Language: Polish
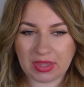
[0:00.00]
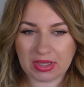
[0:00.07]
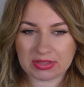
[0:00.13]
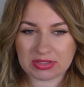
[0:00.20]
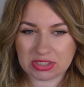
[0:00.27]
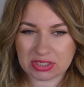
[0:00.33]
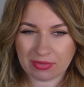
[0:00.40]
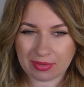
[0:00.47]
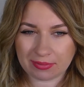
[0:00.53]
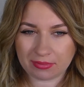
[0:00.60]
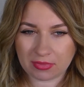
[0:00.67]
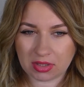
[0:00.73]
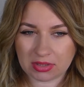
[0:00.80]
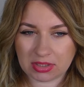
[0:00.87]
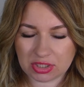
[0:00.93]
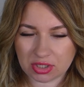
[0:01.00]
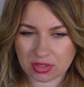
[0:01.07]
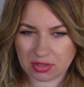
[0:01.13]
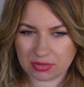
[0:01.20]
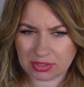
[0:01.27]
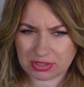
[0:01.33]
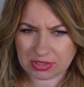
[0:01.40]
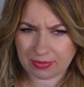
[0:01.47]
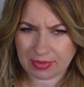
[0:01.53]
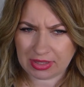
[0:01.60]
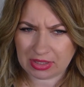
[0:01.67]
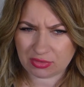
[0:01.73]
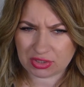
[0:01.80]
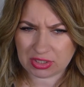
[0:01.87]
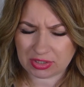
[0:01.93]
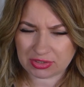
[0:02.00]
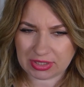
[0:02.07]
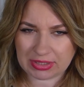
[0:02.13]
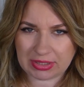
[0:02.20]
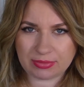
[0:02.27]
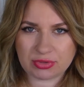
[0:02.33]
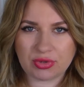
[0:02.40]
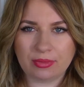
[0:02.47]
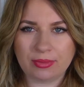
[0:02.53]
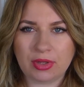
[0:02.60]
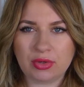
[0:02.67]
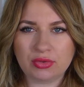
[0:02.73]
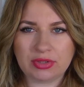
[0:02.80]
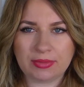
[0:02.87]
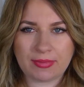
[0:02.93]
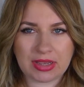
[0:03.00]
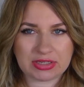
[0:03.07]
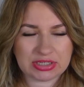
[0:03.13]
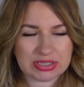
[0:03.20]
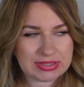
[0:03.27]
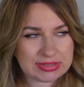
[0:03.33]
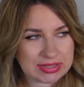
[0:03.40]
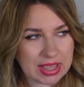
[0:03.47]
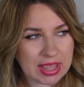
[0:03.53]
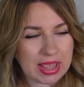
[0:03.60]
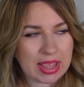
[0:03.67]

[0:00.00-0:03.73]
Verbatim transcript: E, zaczęłam też oglądać chyba je już jakoś tak na przełomie luty-marzec.